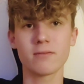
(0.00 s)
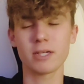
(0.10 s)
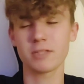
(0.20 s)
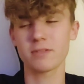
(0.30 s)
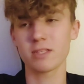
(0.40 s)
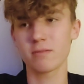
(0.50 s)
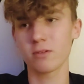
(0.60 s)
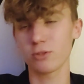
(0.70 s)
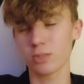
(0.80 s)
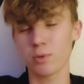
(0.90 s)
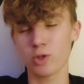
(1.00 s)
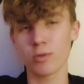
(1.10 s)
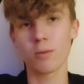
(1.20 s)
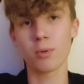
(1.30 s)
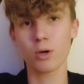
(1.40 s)
właśnie w ten oto
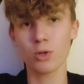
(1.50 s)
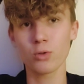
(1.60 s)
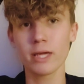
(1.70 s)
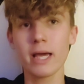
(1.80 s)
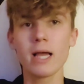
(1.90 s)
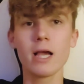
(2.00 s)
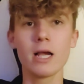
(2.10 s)
sposób go pokonuje,